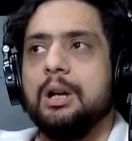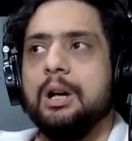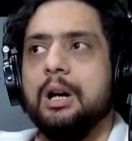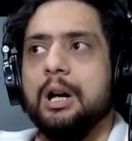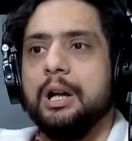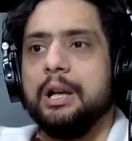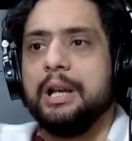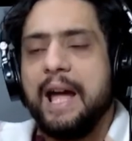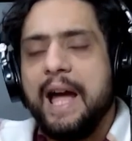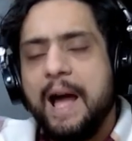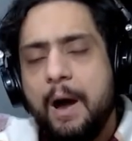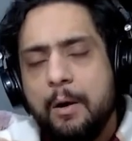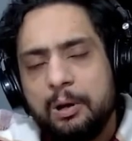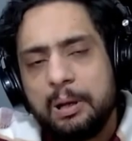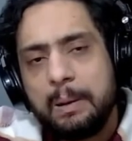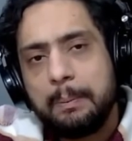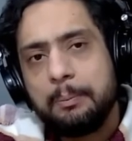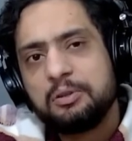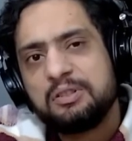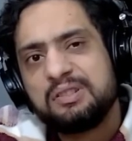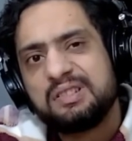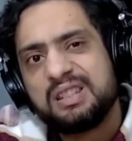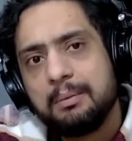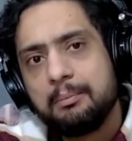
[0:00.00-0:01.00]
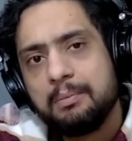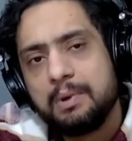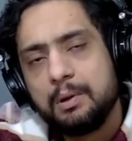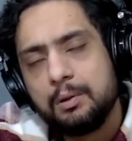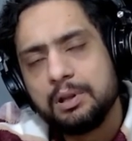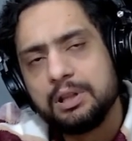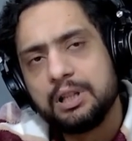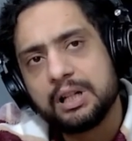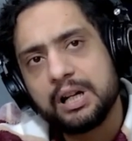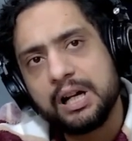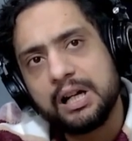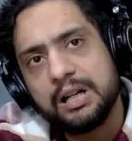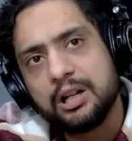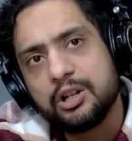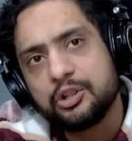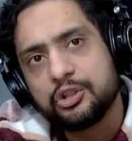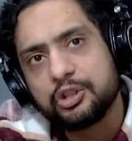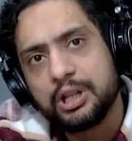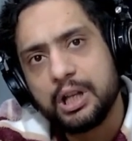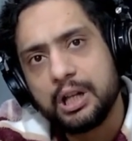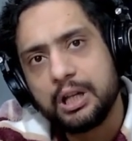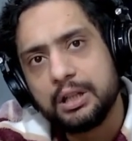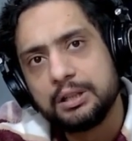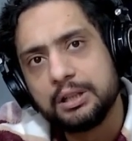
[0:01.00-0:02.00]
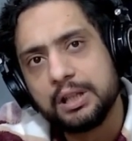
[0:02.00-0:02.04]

نعاونك باش تسمي ولدك على شرط